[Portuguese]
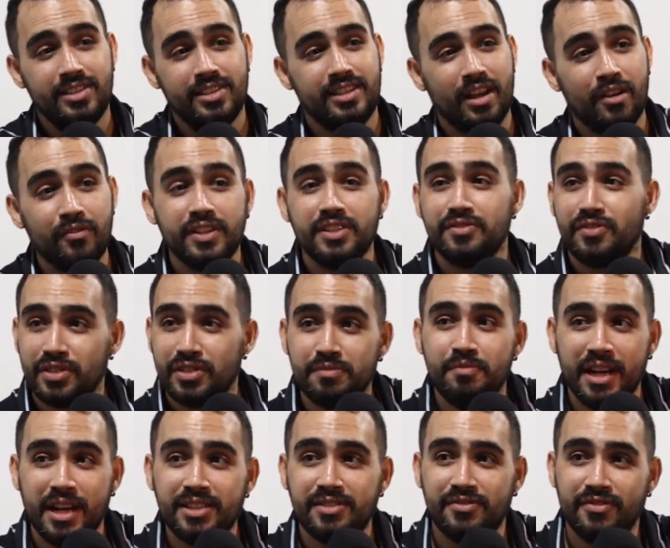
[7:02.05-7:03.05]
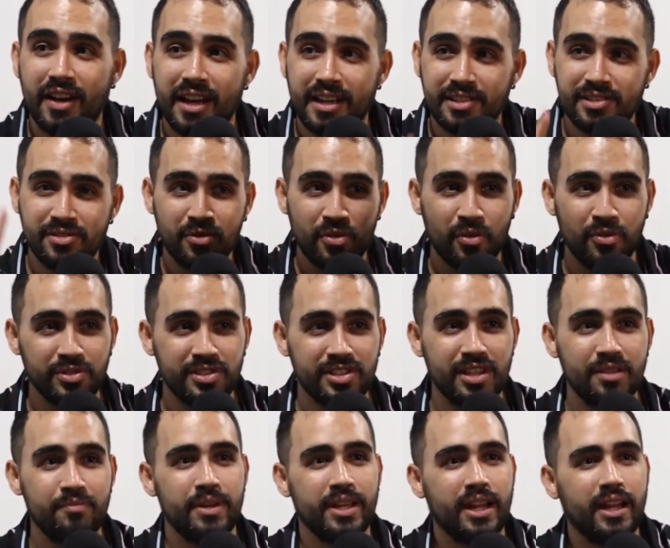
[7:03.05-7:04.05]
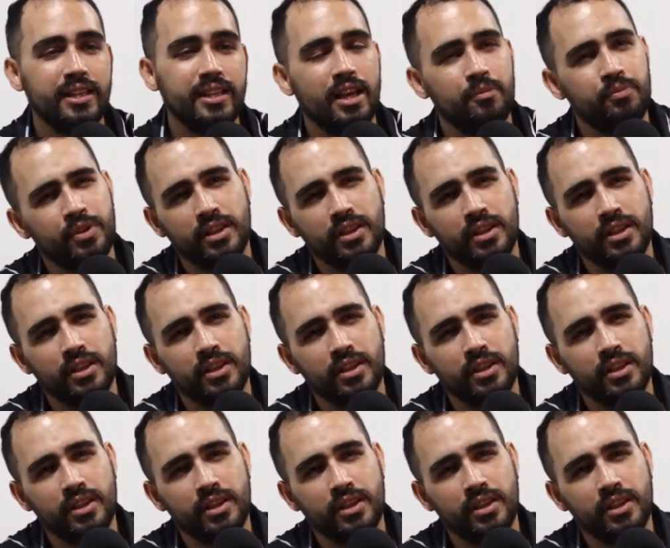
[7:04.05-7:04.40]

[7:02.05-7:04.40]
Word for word: talvez fosse mais fácil conceber a ideia. Porque